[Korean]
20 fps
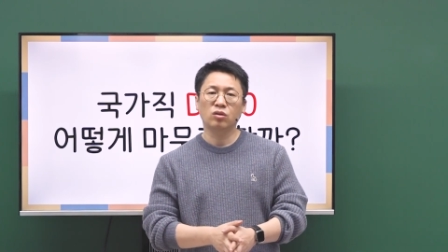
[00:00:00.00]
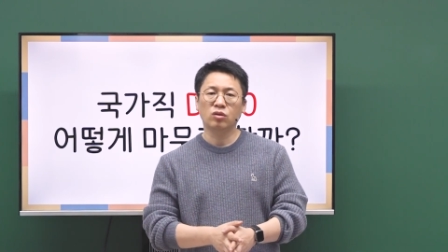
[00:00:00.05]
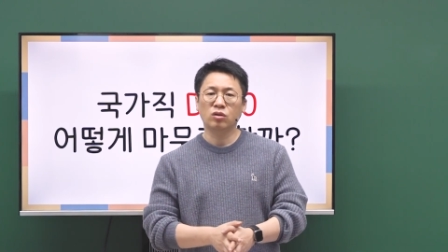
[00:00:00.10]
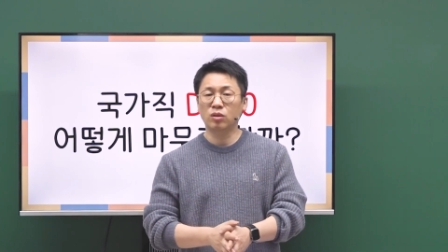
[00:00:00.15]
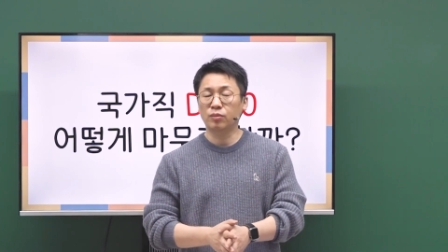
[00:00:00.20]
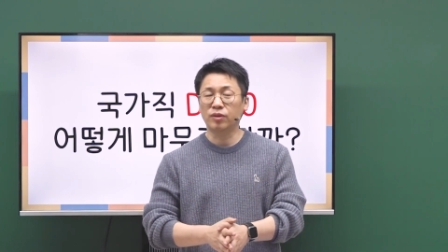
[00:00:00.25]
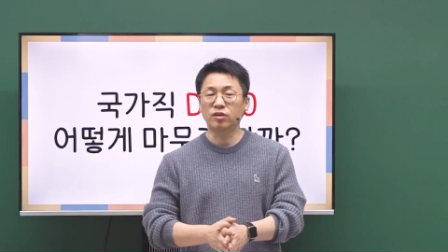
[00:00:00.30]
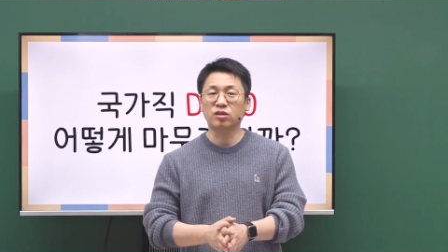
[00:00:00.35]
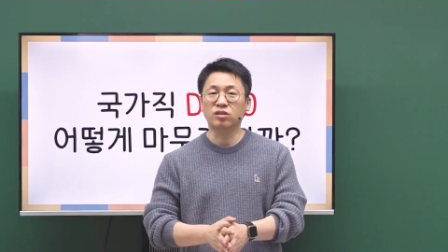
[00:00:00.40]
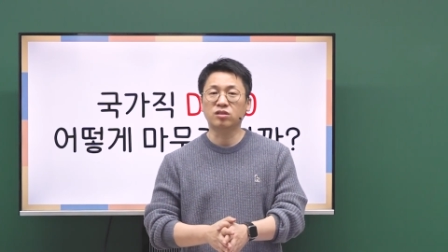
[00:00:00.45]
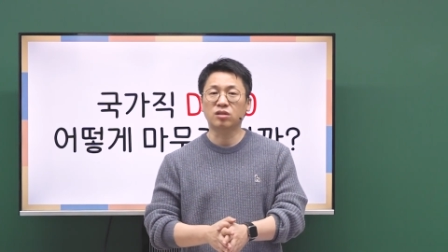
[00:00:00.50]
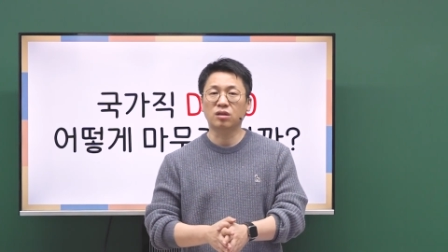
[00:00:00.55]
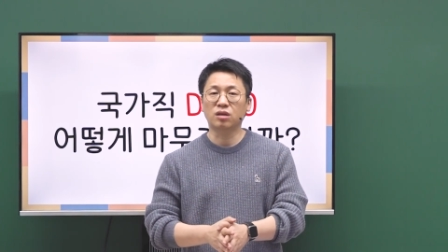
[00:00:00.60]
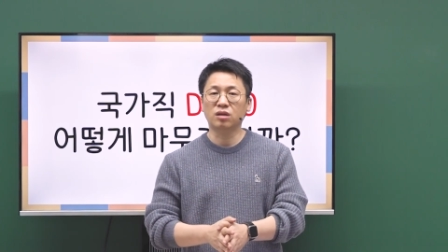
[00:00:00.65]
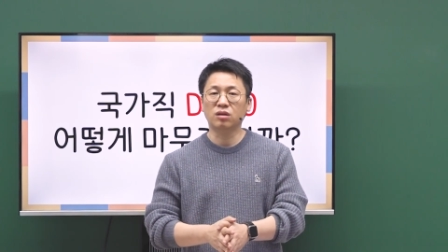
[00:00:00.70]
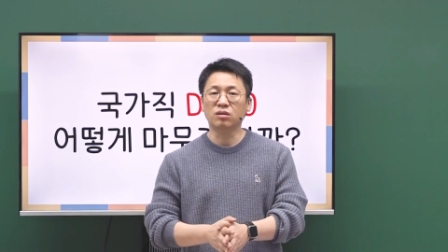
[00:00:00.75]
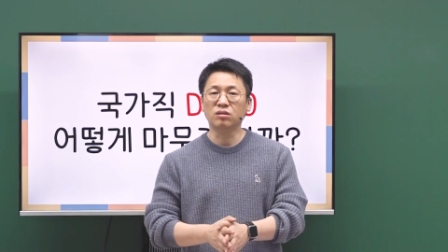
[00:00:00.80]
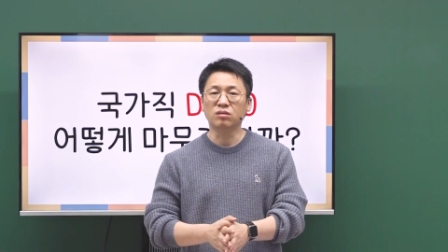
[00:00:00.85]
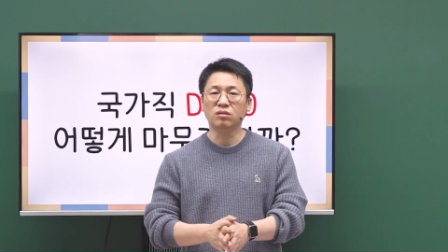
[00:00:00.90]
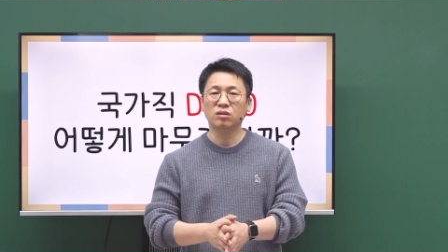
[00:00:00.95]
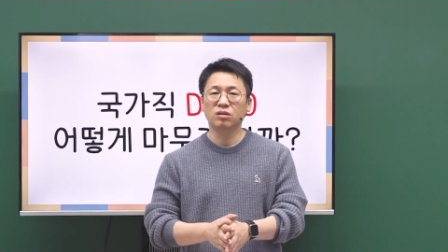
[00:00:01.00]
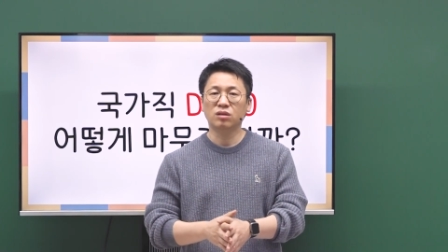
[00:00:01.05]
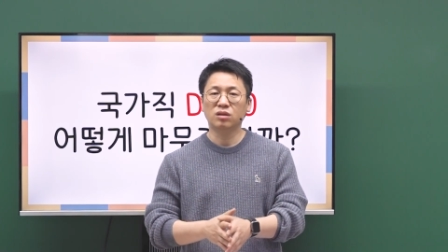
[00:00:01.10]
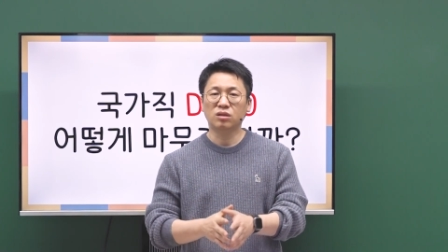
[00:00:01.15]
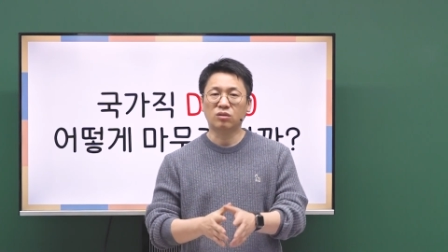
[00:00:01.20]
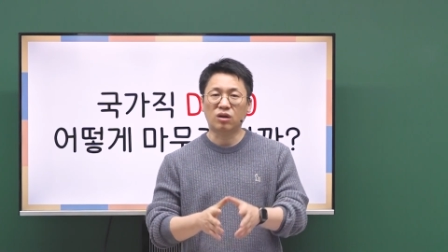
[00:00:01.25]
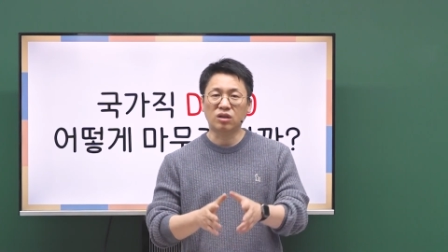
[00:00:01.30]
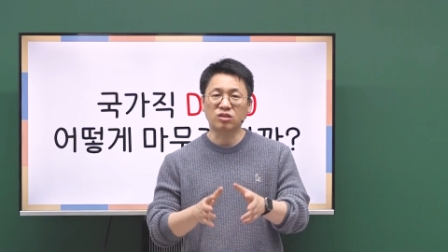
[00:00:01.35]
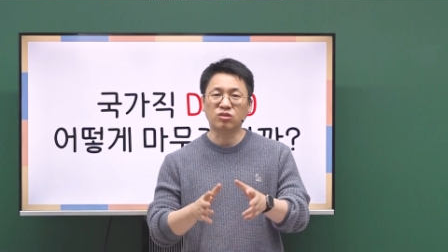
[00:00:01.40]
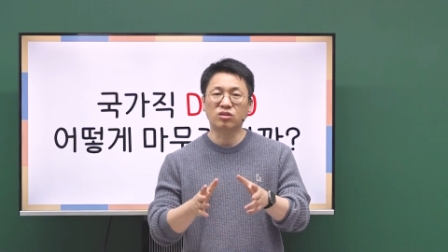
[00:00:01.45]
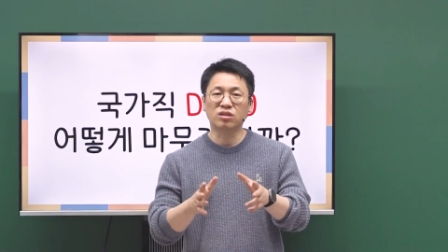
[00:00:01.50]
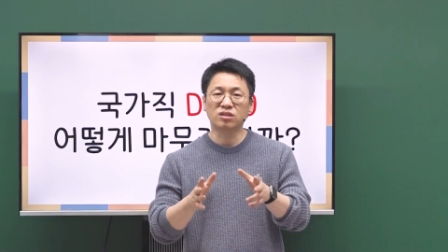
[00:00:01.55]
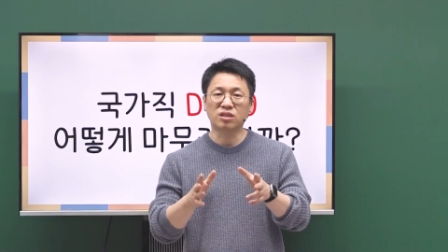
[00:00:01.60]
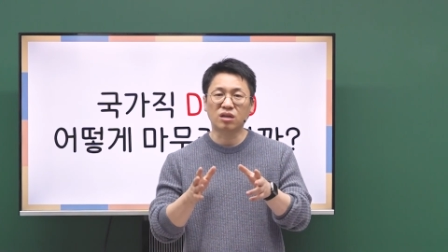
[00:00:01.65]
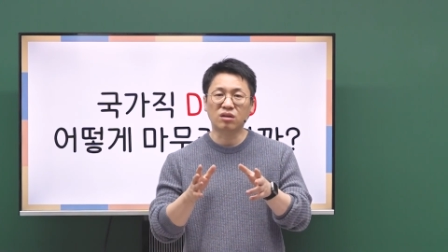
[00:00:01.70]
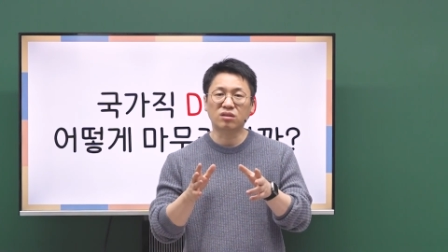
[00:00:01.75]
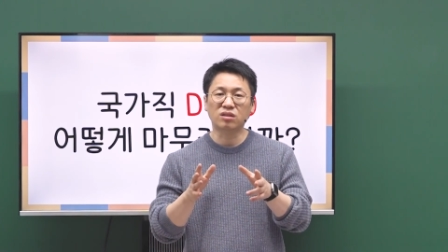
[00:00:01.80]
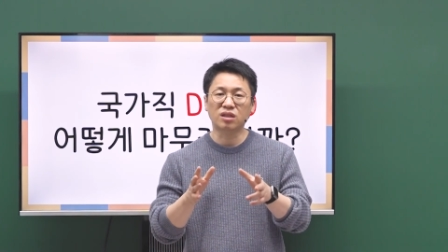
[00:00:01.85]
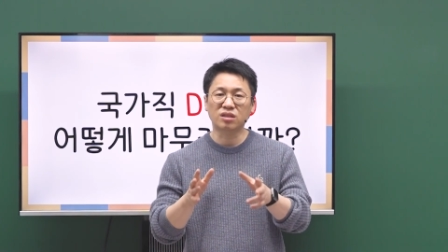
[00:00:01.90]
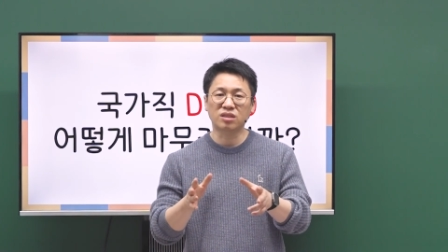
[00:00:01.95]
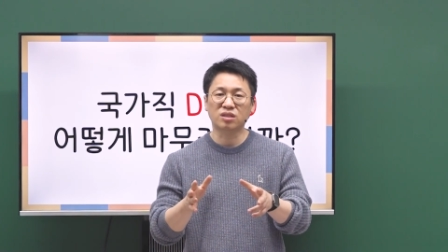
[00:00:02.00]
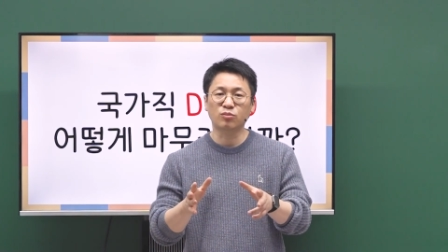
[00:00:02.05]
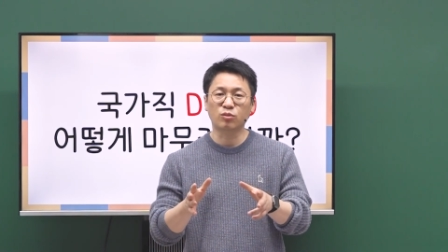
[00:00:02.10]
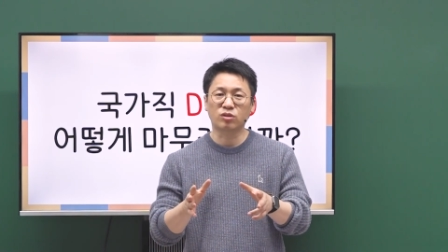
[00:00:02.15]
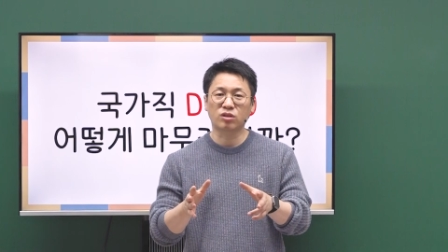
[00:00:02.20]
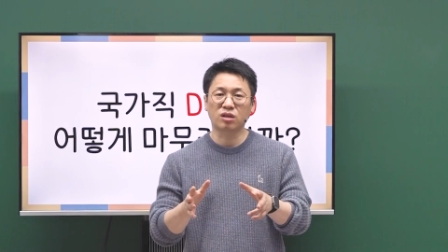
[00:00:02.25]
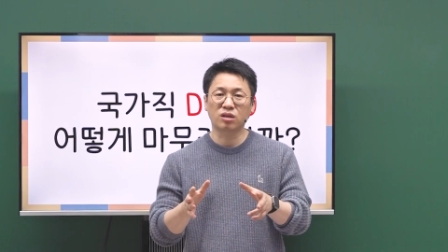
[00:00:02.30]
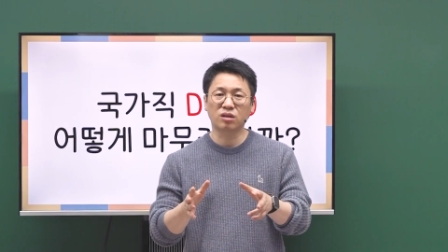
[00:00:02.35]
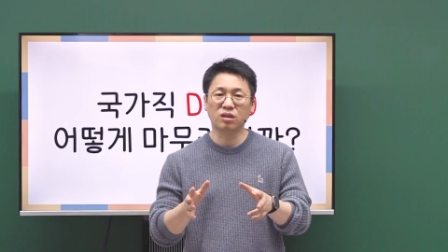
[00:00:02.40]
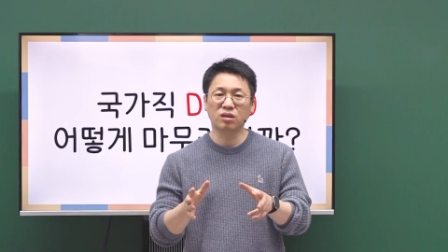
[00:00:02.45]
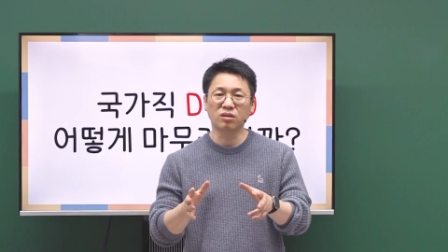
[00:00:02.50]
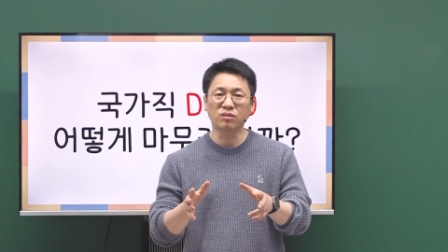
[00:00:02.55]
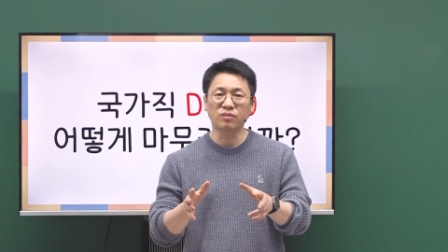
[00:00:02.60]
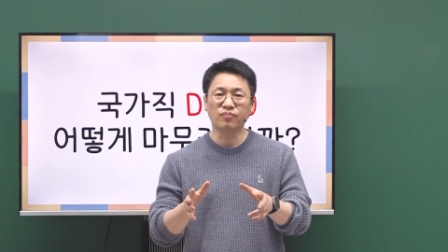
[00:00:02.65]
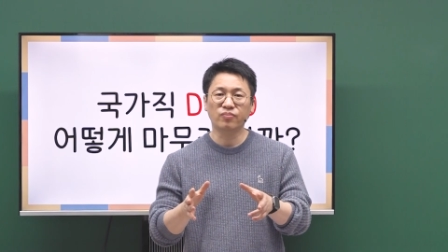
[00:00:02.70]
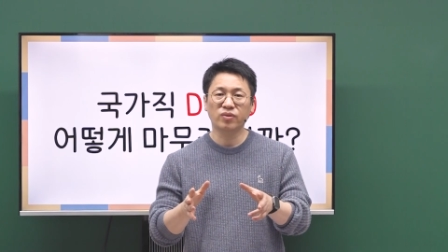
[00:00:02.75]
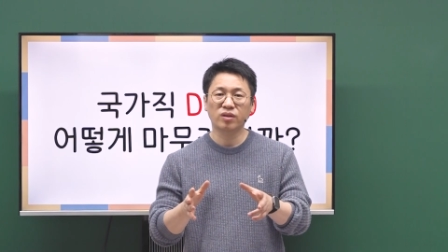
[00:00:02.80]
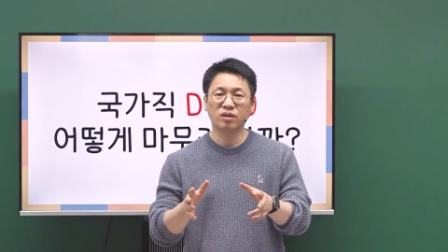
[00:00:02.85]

그럼 안 되잖아요. 과수원에 사과를 땄으면 어떻게 해야 돼요?